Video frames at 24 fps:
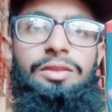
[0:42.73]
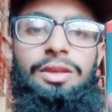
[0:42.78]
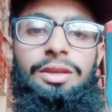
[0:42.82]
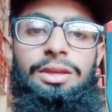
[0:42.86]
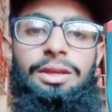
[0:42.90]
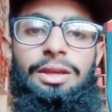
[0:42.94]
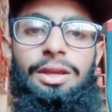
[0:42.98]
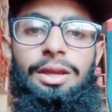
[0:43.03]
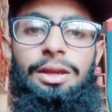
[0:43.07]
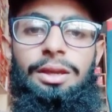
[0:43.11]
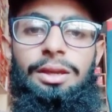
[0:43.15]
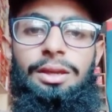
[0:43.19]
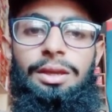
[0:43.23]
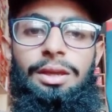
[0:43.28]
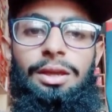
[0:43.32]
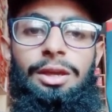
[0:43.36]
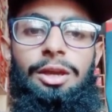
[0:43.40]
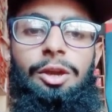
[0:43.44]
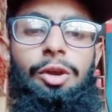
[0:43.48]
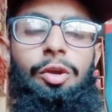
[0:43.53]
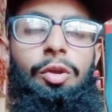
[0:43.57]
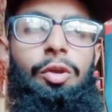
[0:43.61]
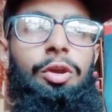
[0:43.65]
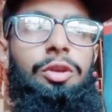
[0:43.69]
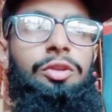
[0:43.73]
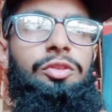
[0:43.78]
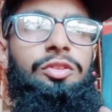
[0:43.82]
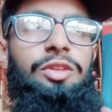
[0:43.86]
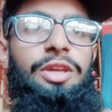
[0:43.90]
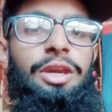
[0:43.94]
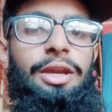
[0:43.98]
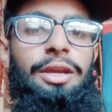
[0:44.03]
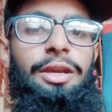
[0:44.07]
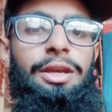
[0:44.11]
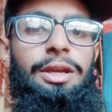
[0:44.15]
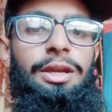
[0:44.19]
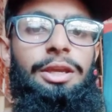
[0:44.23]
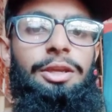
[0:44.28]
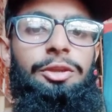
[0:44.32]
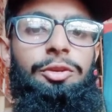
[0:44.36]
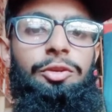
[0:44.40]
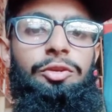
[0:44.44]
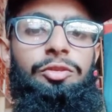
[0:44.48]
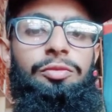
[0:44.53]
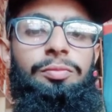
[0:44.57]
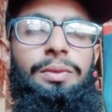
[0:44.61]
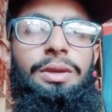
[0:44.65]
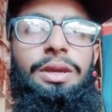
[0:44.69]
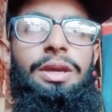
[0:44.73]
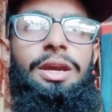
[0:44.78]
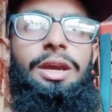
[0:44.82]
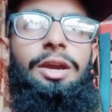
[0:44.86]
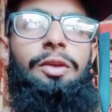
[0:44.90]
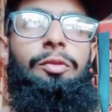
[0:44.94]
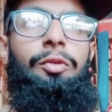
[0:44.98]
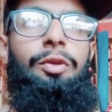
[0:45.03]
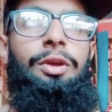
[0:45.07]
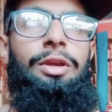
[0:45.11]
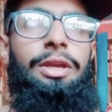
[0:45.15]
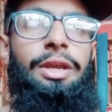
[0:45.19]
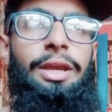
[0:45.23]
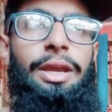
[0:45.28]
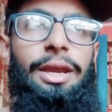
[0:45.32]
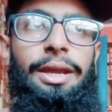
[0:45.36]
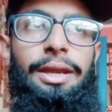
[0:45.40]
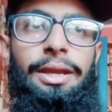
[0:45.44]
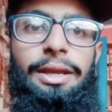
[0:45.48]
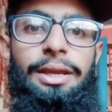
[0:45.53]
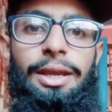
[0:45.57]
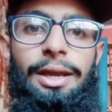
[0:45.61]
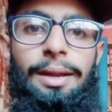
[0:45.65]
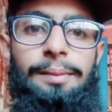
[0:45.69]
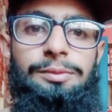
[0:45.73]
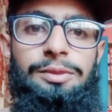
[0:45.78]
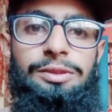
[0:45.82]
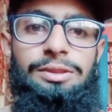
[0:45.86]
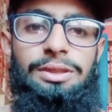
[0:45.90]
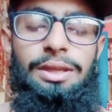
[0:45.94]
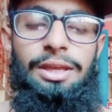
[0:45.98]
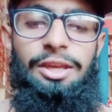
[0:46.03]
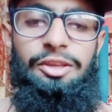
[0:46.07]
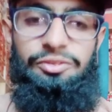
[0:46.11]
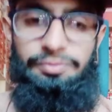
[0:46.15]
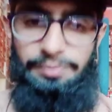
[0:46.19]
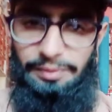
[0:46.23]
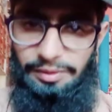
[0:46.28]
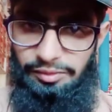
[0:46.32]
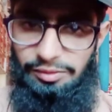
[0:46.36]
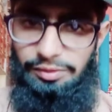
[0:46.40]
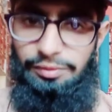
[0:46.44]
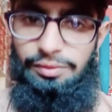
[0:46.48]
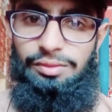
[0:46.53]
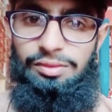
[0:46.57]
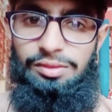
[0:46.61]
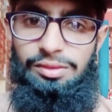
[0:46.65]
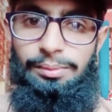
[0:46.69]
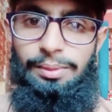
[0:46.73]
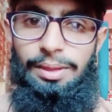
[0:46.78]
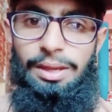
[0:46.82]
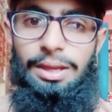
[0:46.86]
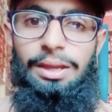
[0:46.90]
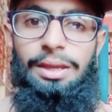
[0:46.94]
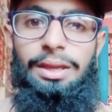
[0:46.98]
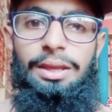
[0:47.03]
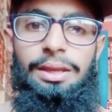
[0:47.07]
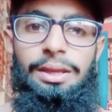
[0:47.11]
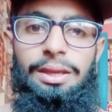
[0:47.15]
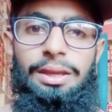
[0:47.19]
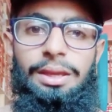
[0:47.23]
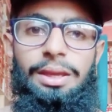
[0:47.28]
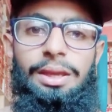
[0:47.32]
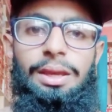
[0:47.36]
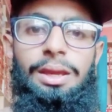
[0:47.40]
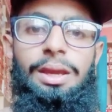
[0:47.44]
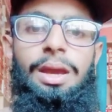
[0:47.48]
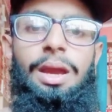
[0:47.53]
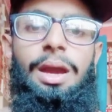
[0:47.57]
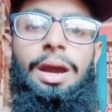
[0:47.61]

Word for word: सही है और सेकेंडली जो इसमें है वो ये है कि आप जितना एक्सपेंसिव इस्तेमाल करेंगे